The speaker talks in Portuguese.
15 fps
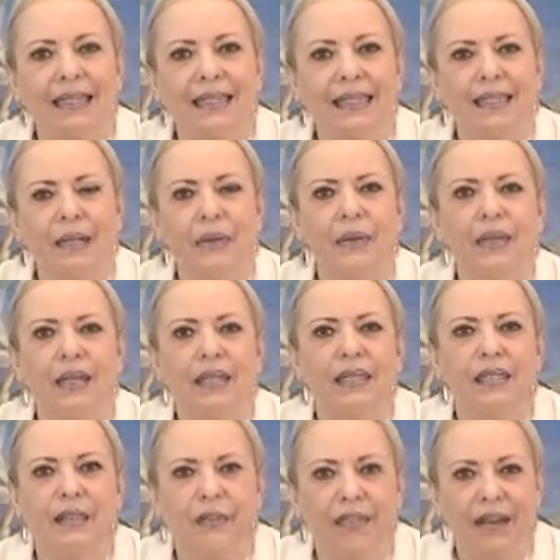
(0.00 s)
ação
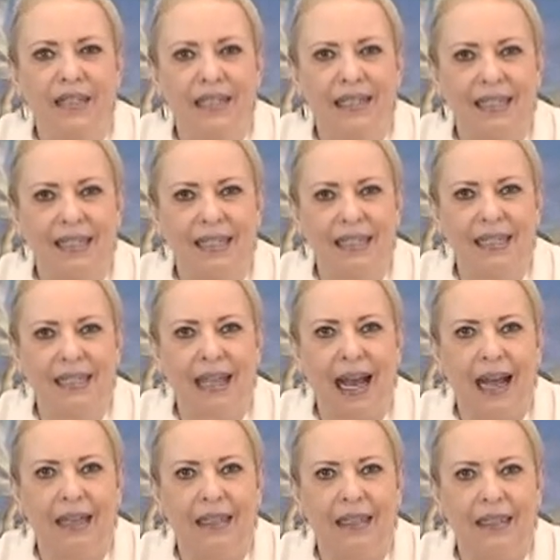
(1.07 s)
se faz
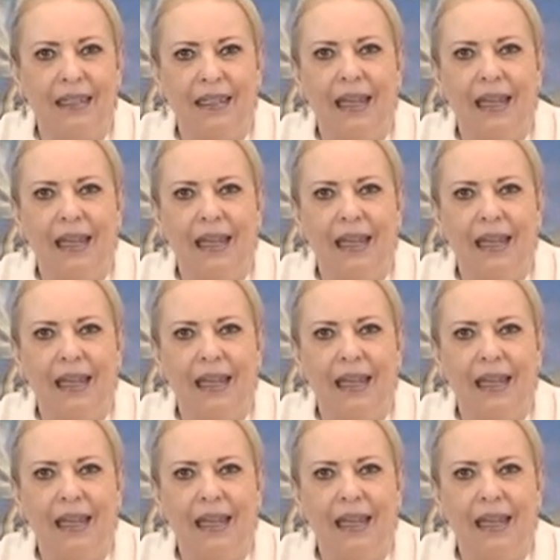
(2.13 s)
necessária.